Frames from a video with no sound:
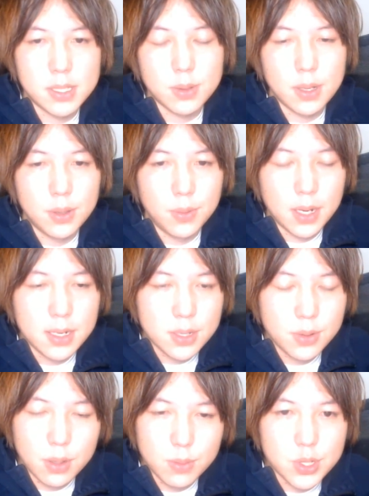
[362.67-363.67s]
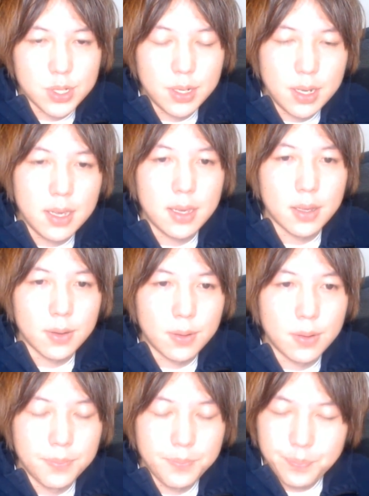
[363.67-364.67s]
か言われちゃうかもしれないけ
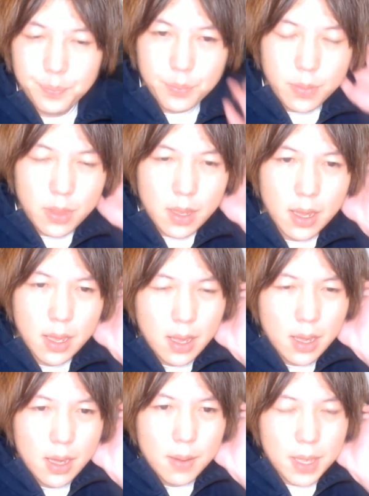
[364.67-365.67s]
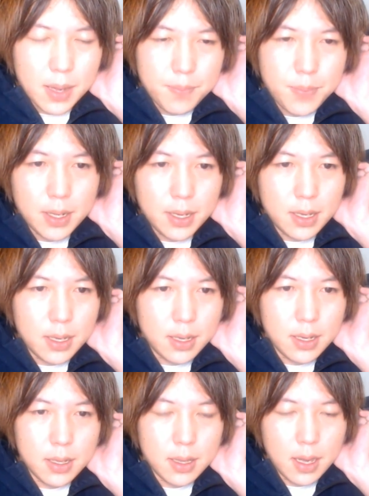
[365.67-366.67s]
ど、まあ、やっぱ
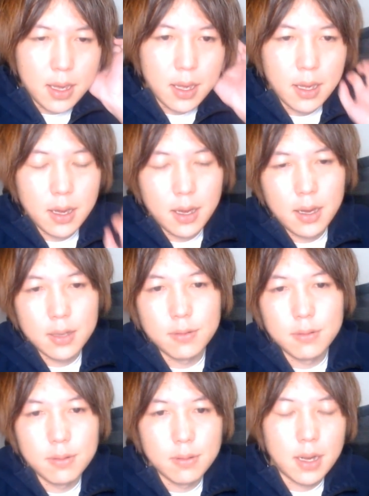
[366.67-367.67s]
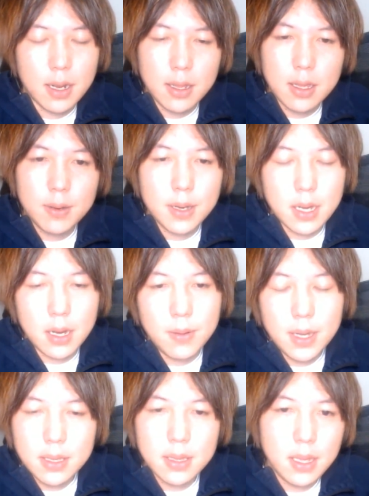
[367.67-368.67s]
りねあの体は変
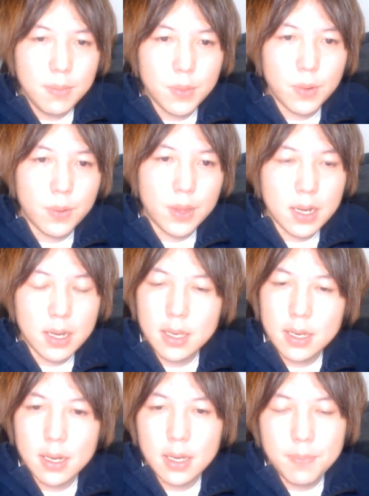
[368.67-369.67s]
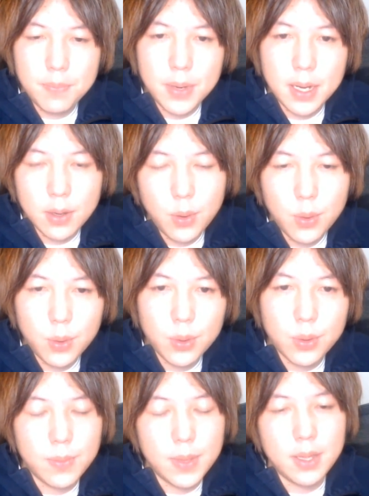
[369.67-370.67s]
わってもなかなかやっぱ心
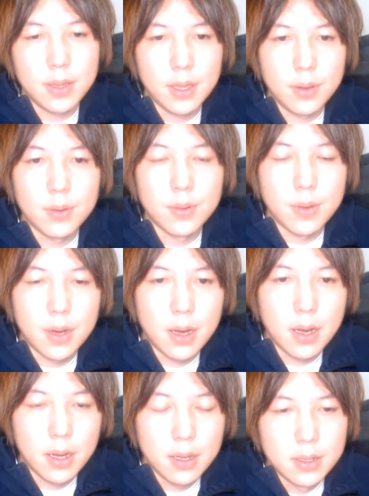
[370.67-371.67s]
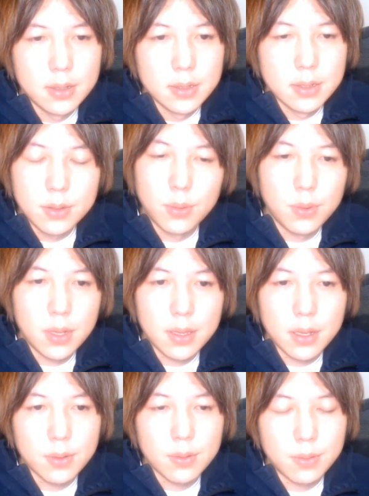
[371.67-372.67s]
の面っていうのはどうなん
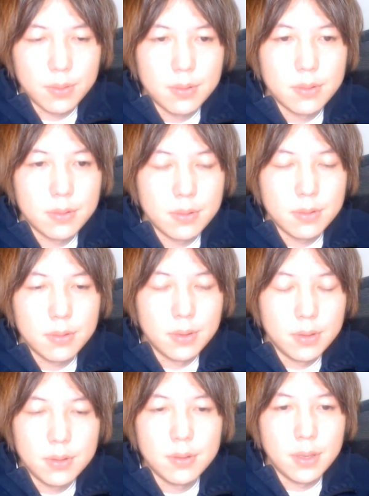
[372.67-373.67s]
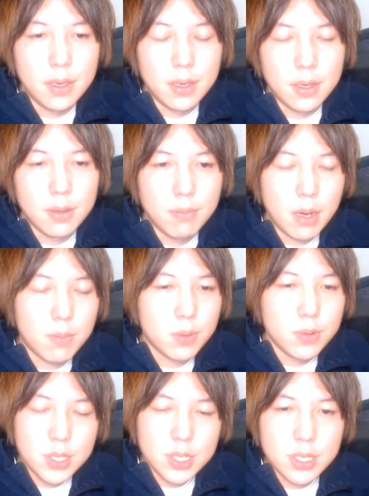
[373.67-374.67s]
だろうというふうに、まあ、僕
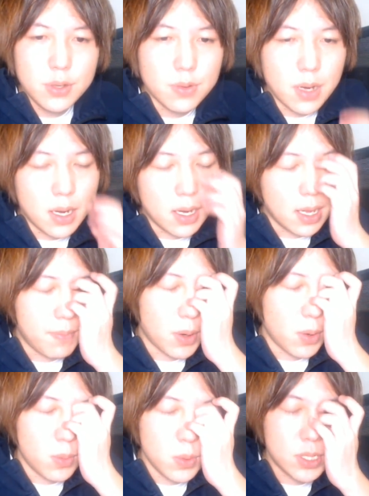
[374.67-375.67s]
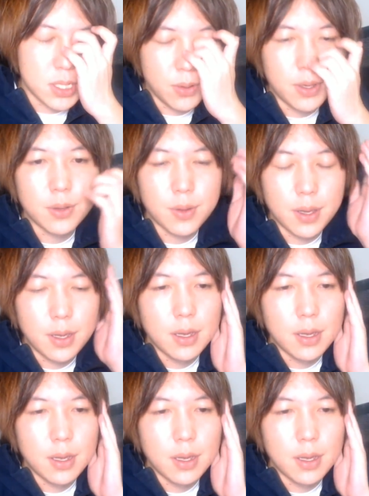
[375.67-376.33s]
自身はやっぱ思っちゃうけどね